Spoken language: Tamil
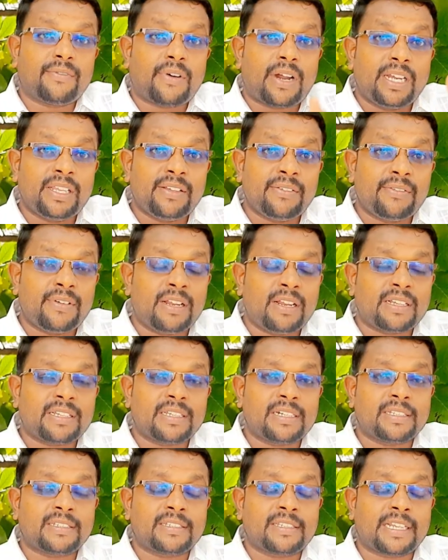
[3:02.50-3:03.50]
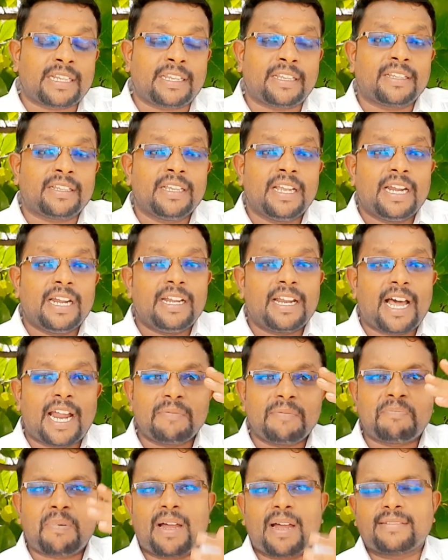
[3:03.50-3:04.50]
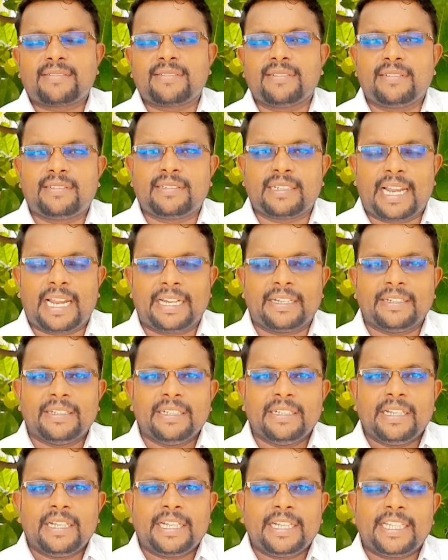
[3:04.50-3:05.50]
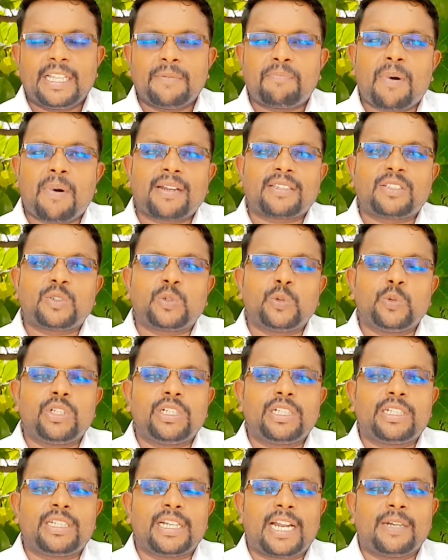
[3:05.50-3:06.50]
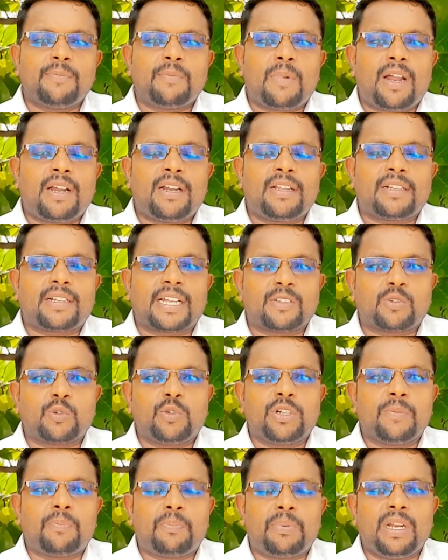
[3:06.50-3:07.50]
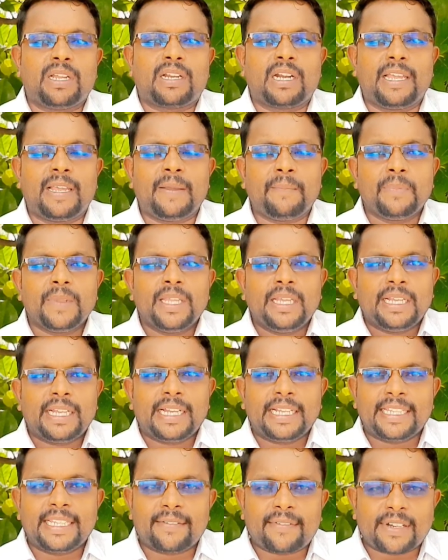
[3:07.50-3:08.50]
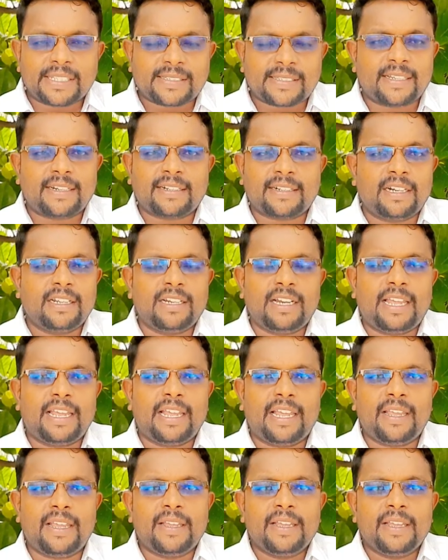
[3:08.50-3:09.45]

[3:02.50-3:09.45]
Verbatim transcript: வழி விலகிறதை நான் பார்த்திருக்கிறேன் இதை பார்த்து கொண்டிருக்கிற அன்பான கத்துடைய பிள்ளைகளே இந்த வசனங்களிலே